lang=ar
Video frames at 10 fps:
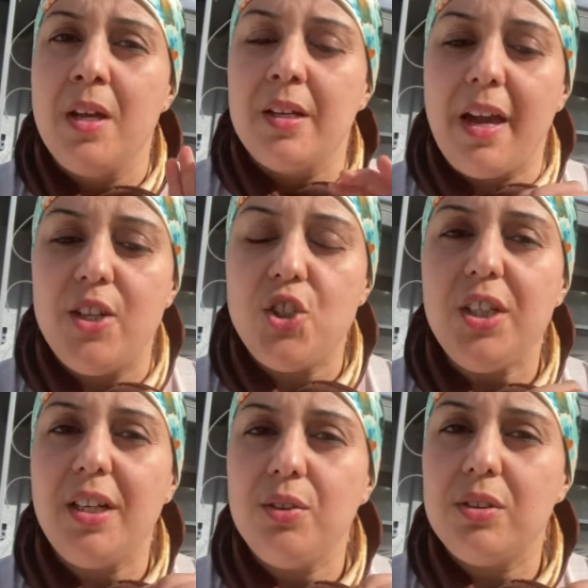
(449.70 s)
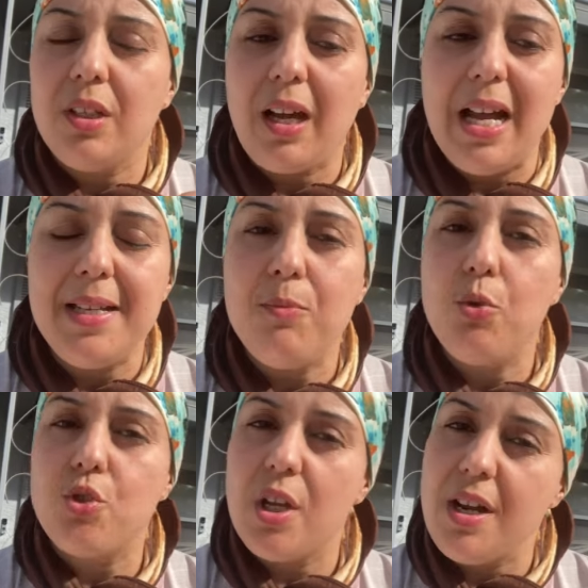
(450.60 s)
كيجي كنلقاني
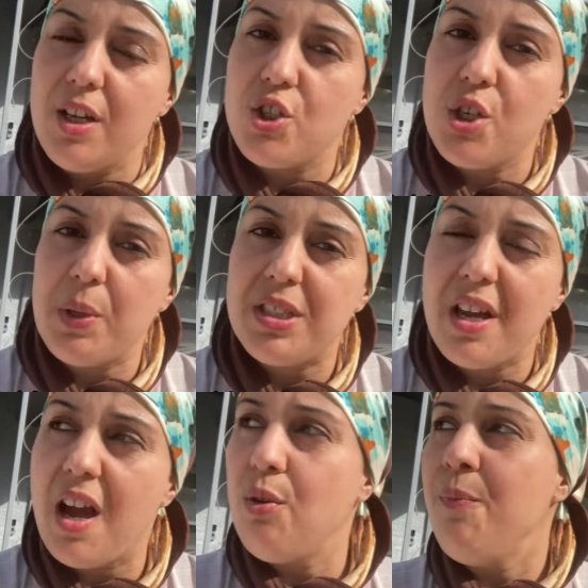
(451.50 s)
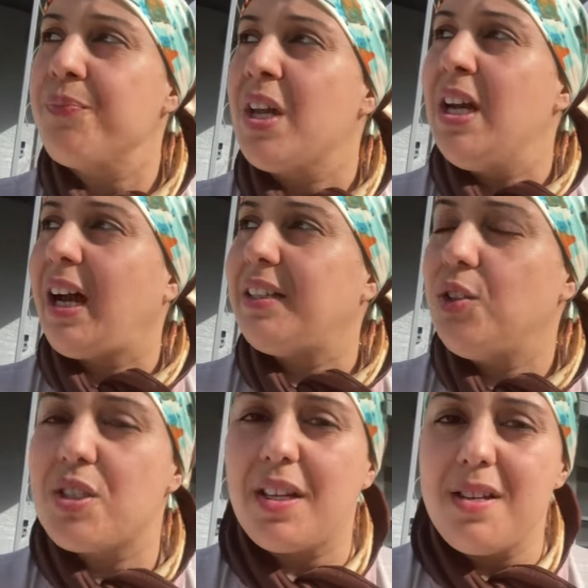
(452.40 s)
موجري العشيوه ديالو غادي
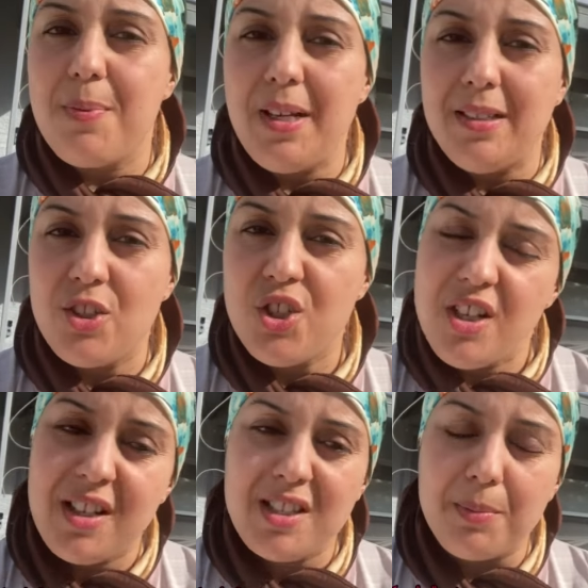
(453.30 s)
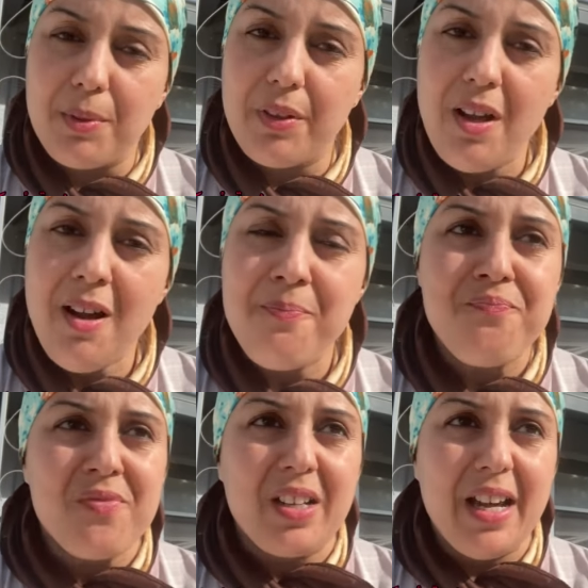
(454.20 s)
نصيب ليه داكشي اللي كتب الله
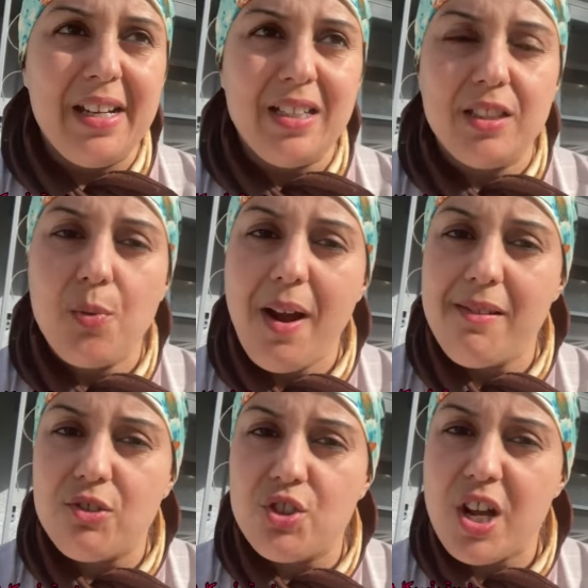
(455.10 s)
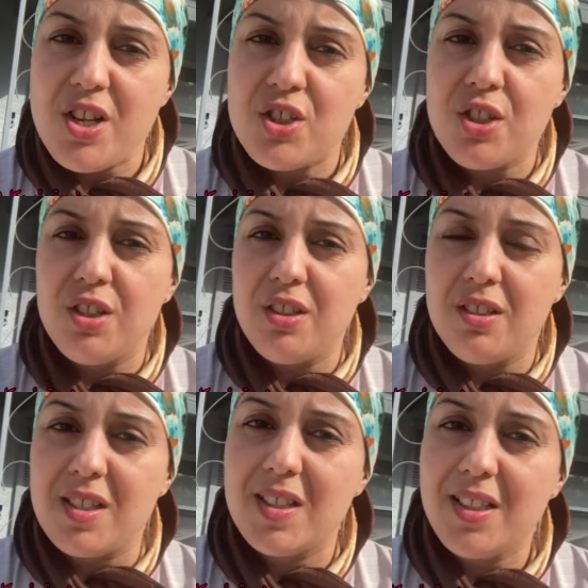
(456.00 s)
كاين عندي واحد الدجاج
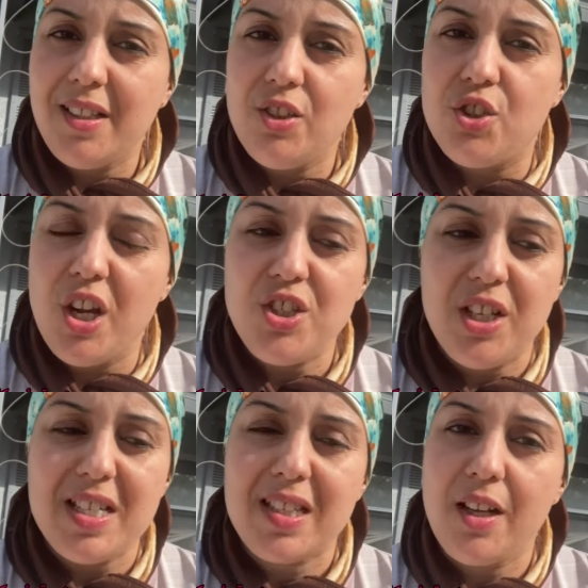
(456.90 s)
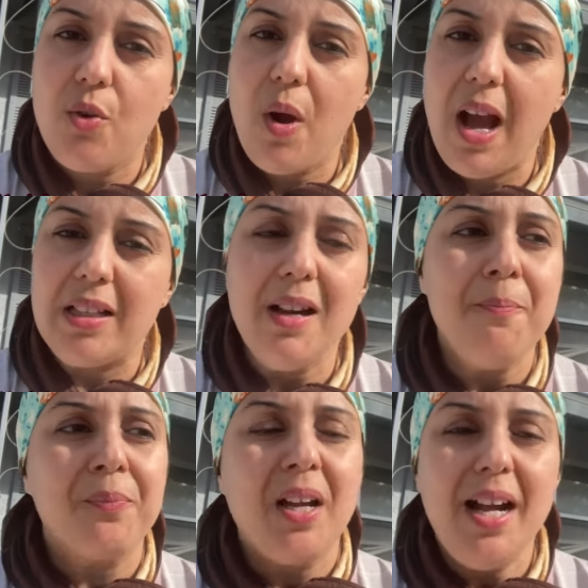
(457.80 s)
سدر ديال الدجاج لي ستيك وهذا
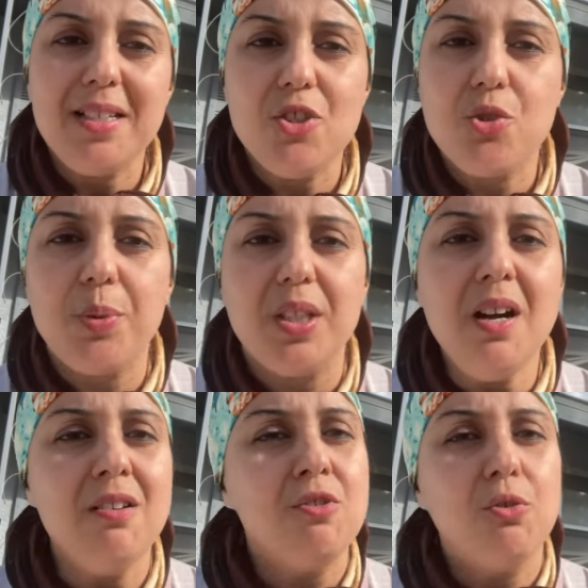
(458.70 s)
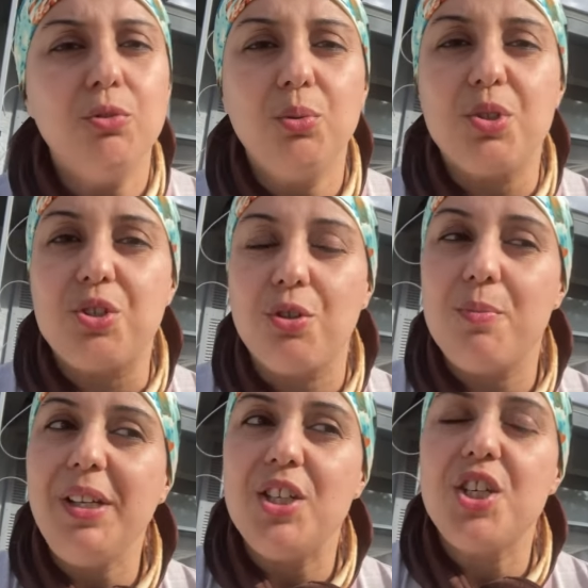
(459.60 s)
حتى شويه
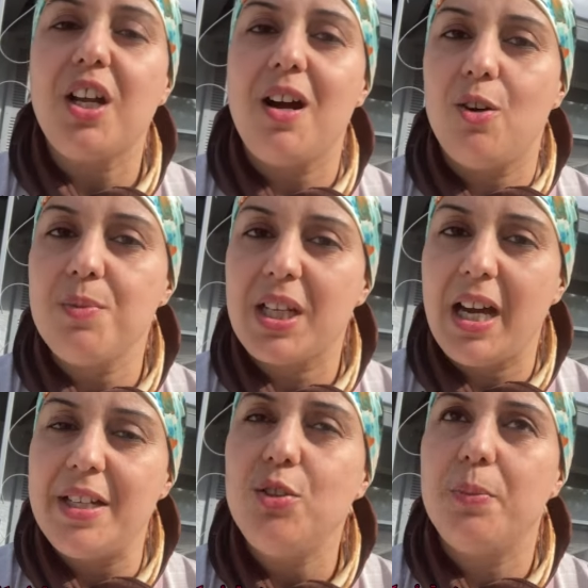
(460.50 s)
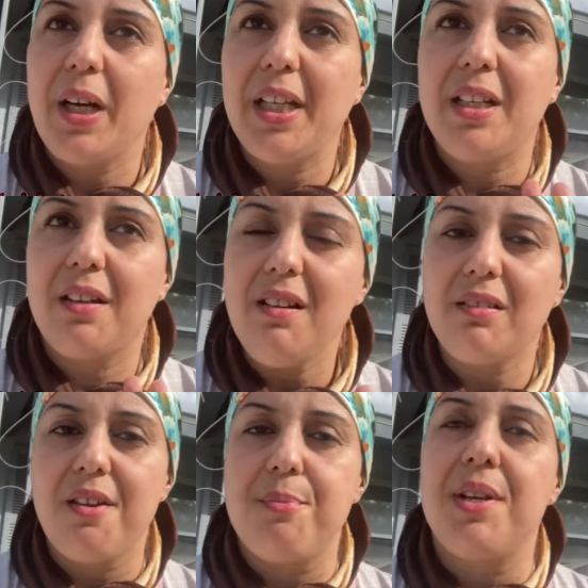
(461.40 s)
ونوجدهم ليه يجي يلقاهم سخانين وباقيين يلاه
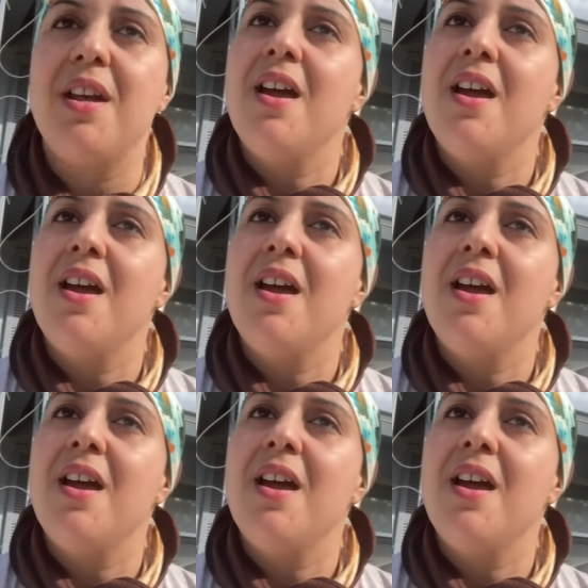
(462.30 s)
طيبين